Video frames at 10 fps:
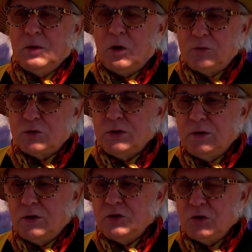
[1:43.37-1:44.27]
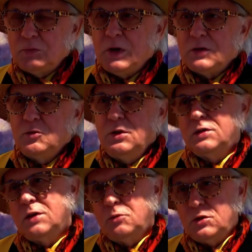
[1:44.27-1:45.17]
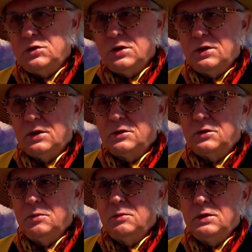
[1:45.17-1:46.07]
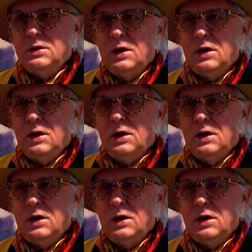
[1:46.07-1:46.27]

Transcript: Otóż y, to się już pracuje całe życie nad tym.